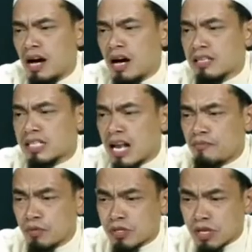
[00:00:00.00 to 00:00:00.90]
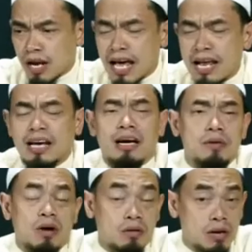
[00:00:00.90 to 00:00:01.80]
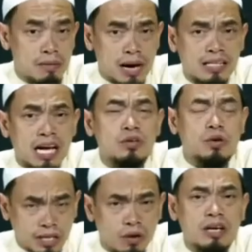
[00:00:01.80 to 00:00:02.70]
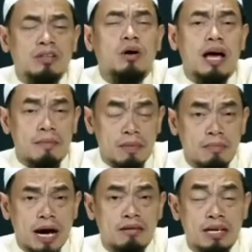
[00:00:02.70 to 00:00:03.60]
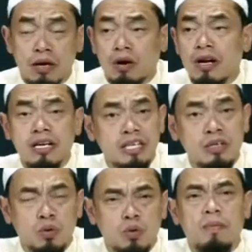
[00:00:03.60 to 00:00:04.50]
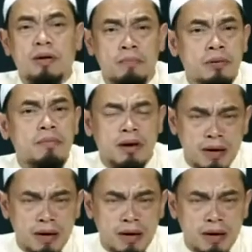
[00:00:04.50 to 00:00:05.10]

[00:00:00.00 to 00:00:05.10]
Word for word: อัสลัฟุศอลิห์นะครับพี่น้องละหมาดตะฮัจญุดเขายังต้องแอบละหมาดในกรณีที่อยู่ร่วมกับเพื่อน